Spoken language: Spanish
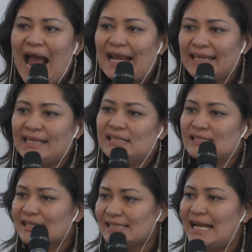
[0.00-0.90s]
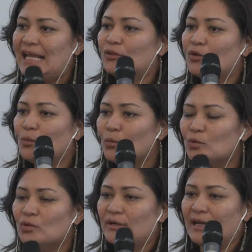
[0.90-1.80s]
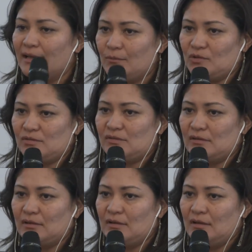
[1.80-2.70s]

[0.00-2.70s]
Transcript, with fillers: Aquí en esta sala todo el mundo queremos,